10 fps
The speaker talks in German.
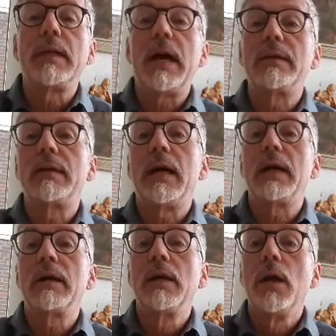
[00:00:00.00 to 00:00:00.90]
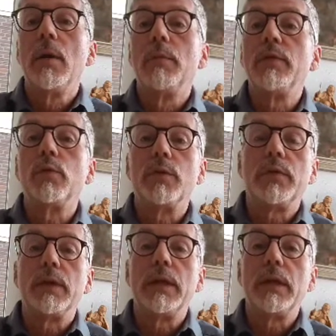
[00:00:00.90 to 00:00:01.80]
Kartagen bis
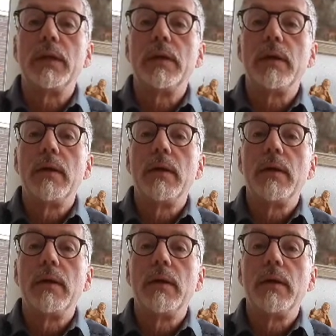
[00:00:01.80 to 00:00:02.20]
Ostern hin.